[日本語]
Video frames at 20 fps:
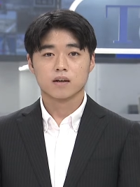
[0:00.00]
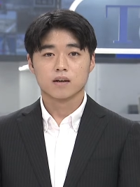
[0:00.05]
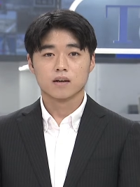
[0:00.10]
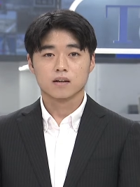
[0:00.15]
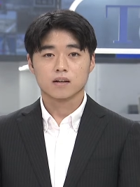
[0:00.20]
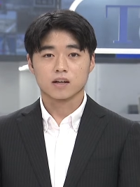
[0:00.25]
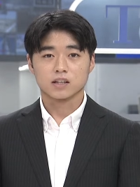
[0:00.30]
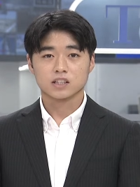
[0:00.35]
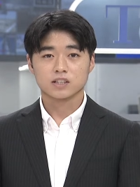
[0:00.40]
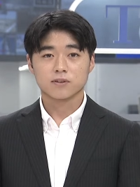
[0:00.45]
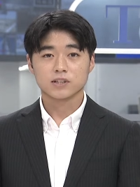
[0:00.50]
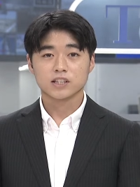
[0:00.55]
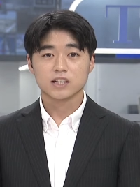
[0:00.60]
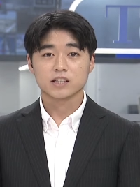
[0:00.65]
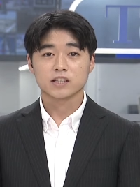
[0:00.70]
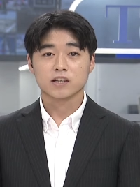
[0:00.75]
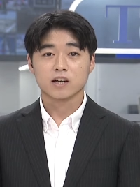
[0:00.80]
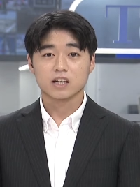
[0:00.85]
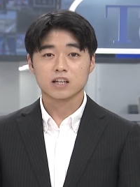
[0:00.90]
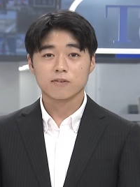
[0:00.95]
柏崎
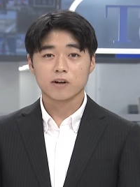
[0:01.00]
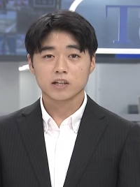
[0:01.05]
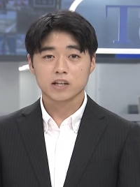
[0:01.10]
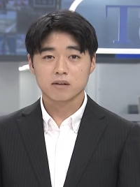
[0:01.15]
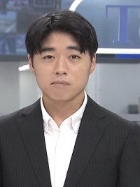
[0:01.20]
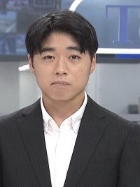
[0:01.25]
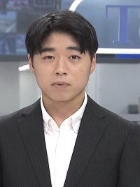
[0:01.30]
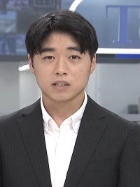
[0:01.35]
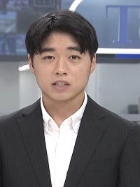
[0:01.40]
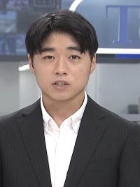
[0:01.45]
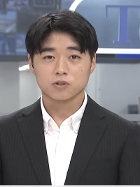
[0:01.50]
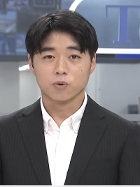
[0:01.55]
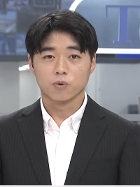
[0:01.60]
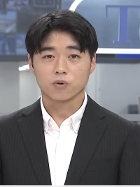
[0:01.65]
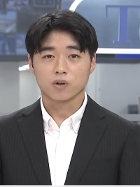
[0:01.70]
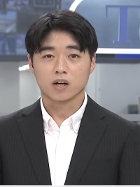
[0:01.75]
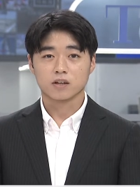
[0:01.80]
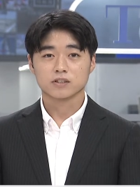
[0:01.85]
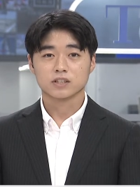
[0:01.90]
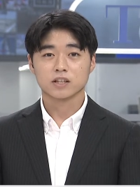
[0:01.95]
刈羽原発の
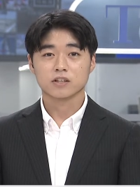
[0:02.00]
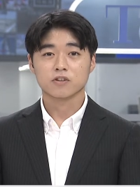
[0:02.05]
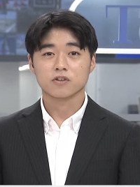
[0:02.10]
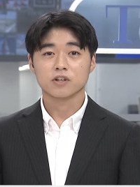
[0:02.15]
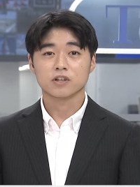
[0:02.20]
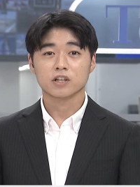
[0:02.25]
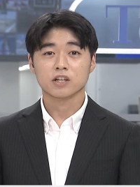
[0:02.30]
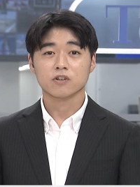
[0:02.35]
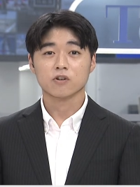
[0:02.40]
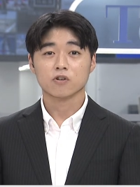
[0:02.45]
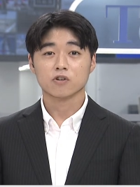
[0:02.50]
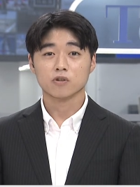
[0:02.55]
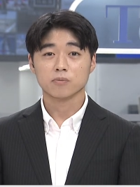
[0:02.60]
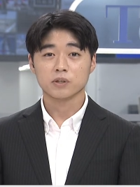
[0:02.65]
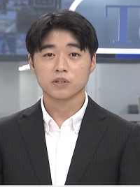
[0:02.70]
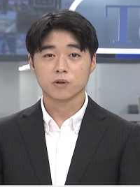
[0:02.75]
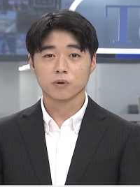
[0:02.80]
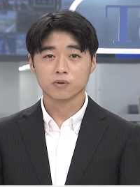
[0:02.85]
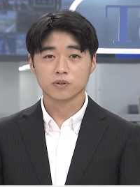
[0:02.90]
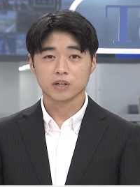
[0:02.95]
核セキュリティの不
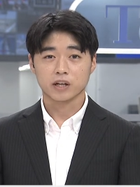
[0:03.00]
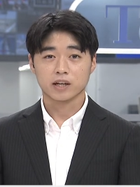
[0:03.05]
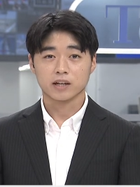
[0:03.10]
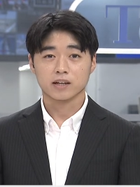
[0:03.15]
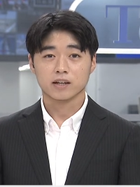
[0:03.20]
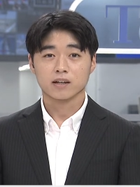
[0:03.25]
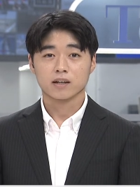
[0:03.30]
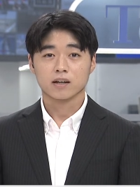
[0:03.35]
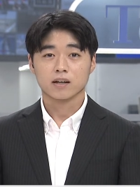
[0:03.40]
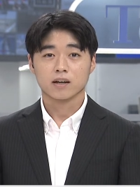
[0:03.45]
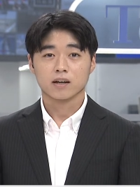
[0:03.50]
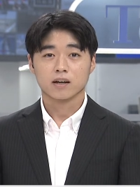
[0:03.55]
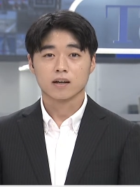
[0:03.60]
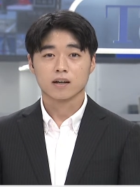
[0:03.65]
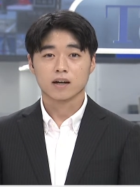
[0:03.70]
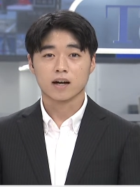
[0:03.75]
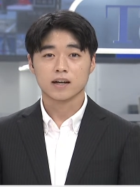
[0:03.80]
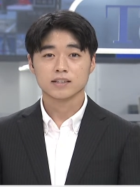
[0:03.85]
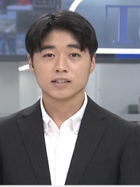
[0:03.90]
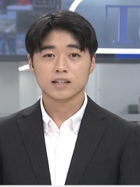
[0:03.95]
備を受け、
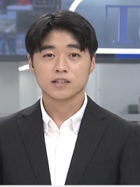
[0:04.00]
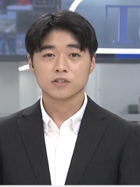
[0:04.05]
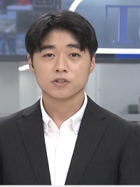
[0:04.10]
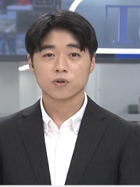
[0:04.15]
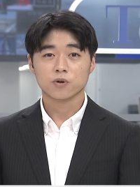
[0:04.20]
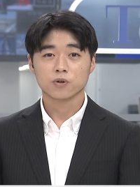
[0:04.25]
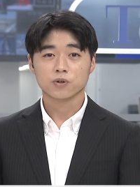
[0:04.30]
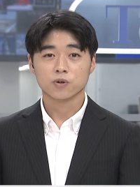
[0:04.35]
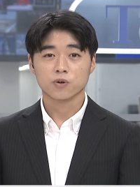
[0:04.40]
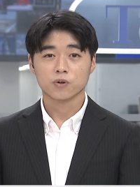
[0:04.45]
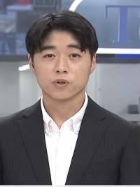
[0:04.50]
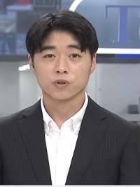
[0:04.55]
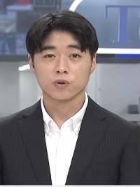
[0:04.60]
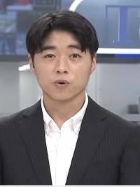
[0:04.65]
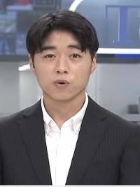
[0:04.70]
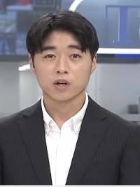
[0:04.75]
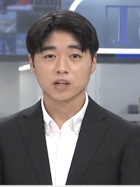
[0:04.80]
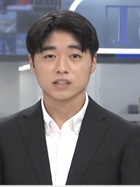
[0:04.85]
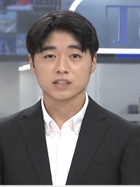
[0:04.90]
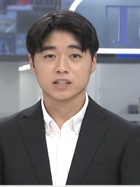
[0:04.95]
改善状況を評
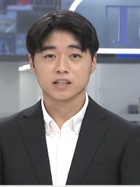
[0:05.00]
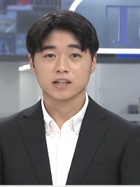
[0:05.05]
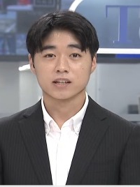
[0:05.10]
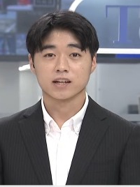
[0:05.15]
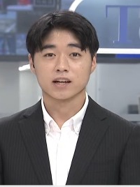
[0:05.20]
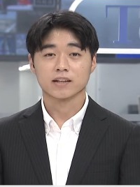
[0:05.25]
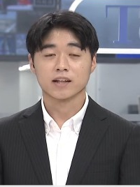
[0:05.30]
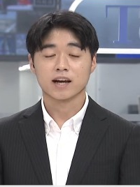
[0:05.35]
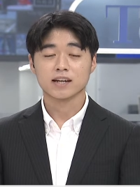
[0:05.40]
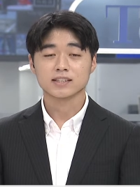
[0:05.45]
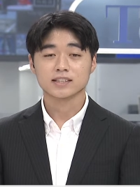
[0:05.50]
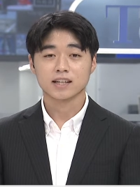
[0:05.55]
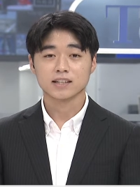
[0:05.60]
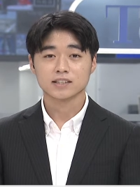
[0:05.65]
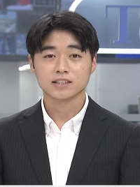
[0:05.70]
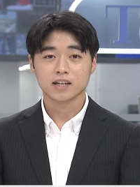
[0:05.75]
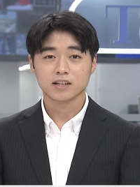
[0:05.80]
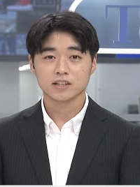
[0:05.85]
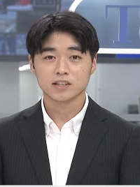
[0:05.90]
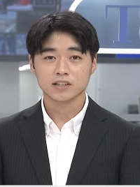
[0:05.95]
価してきた第三
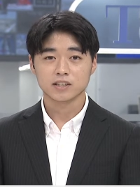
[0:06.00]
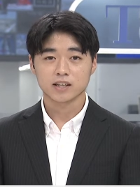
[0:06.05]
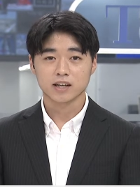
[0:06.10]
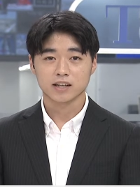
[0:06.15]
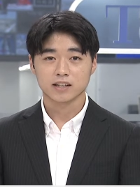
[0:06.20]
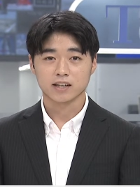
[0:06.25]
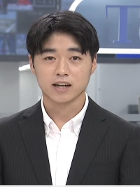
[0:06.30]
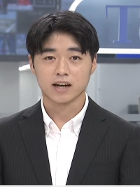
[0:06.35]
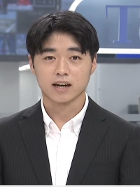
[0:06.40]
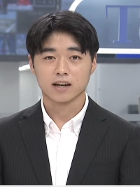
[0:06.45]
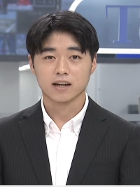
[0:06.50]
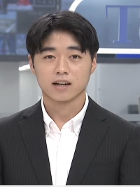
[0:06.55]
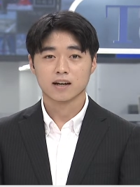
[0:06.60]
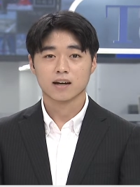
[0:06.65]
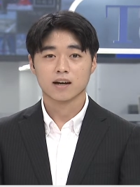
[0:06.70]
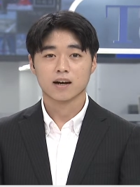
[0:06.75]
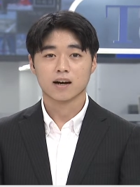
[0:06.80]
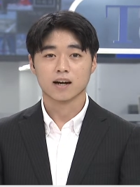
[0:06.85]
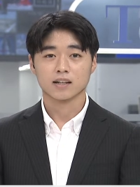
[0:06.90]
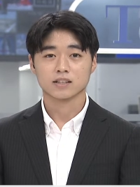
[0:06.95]
者委員会が
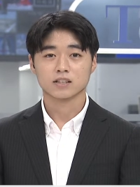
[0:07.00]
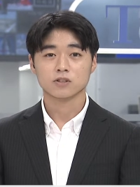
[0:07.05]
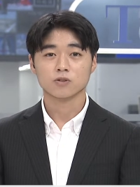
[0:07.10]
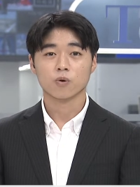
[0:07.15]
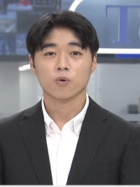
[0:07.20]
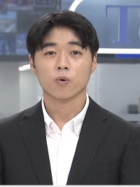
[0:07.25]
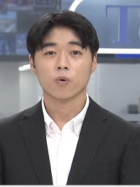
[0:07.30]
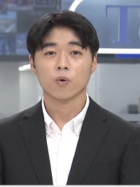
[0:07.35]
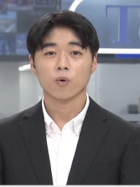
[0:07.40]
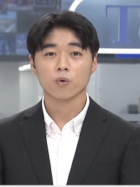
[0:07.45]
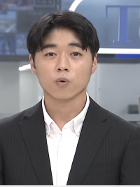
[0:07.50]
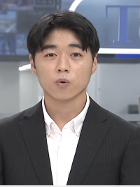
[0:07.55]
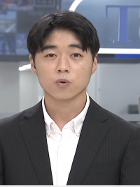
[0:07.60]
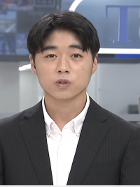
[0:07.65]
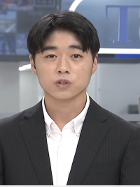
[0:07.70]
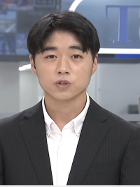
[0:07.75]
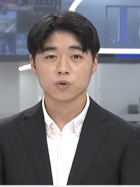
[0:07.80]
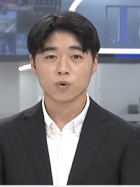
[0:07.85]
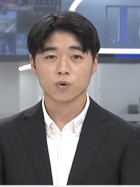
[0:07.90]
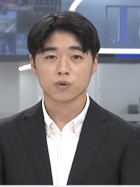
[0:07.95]
初の報告
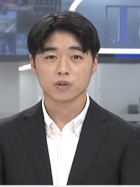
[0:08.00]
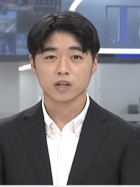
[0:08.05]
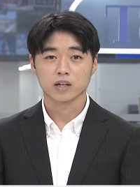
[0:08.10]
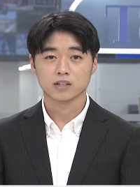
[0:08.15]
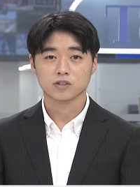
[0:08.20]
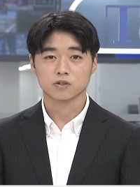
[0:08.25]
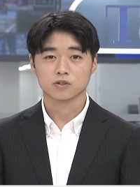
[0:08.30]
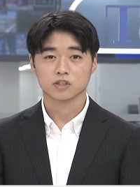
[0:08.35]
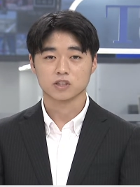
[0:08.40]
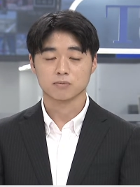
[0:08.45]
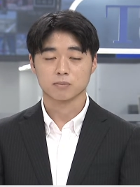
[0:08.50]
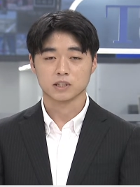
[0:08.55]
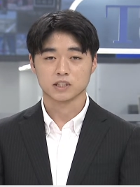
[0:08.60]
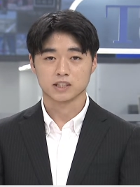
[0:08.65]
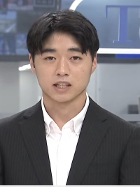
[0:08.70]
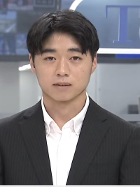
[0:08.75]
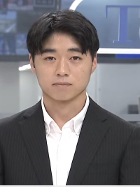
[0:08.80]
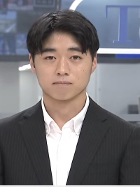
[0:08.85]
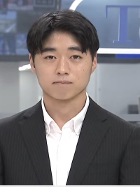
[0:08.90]
書を提出しました。